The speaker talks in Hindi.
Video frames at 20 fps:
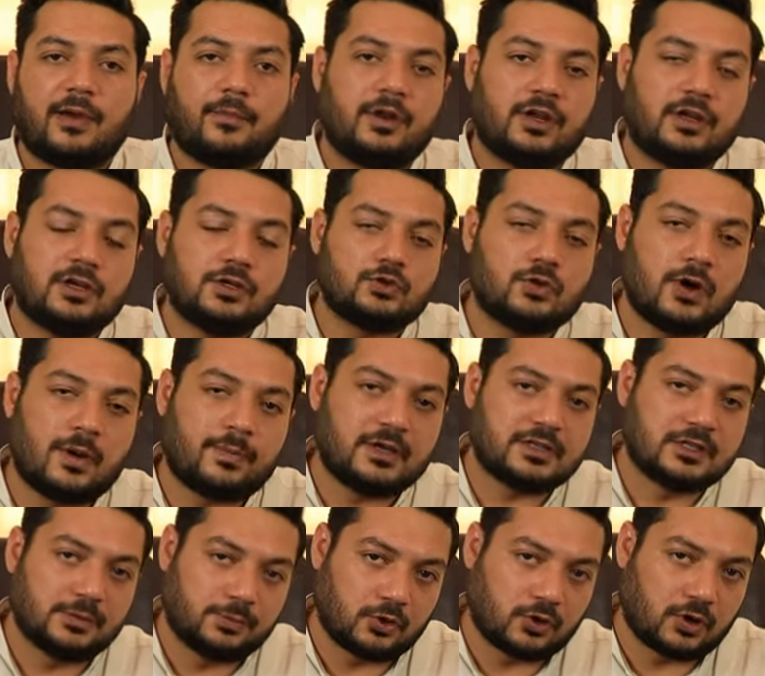फैब्रिक इशू
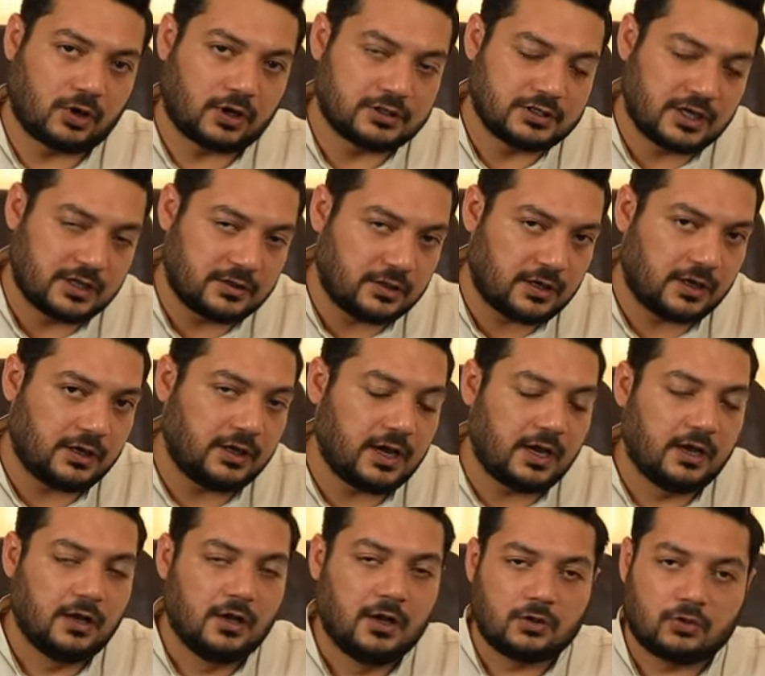आपके सपोर्टर के साथ नहीं
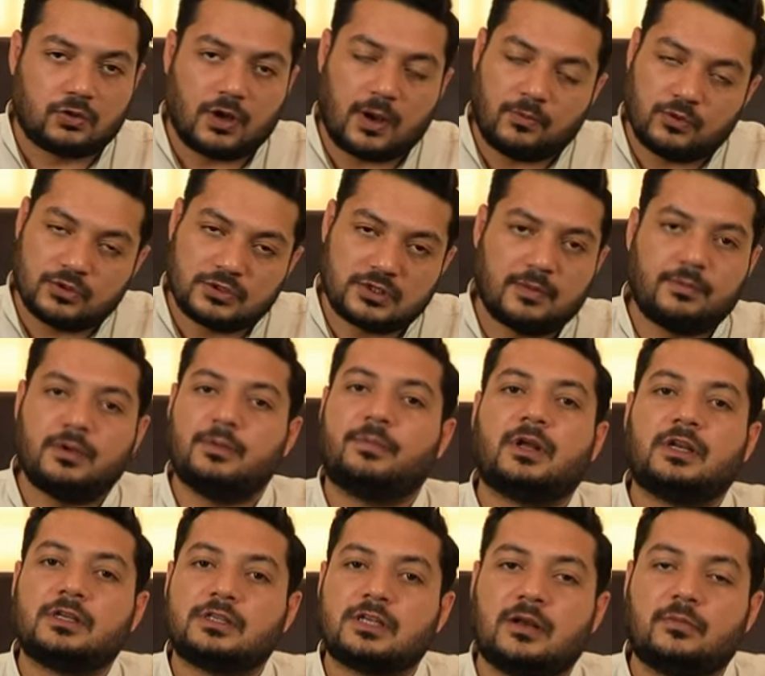है तो आप उससे भी
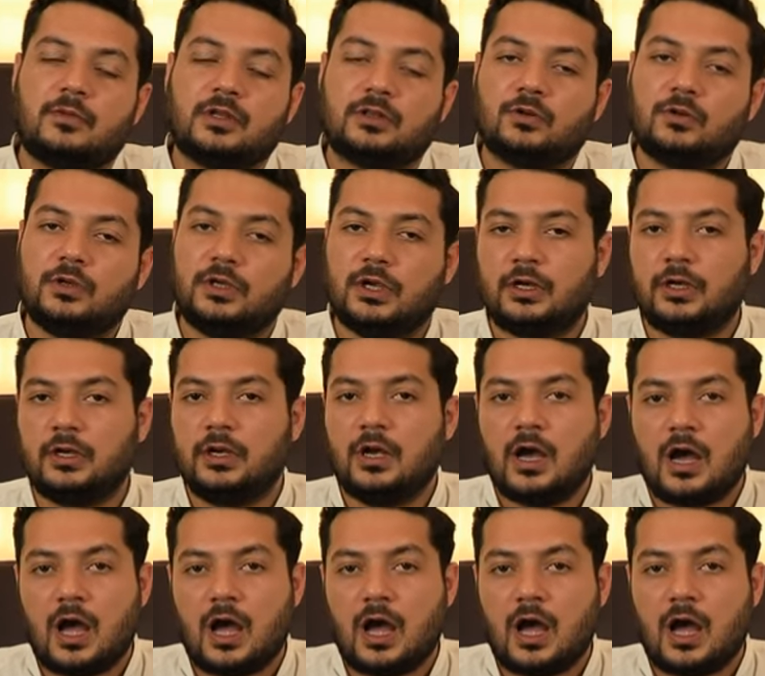परेशान मत होइए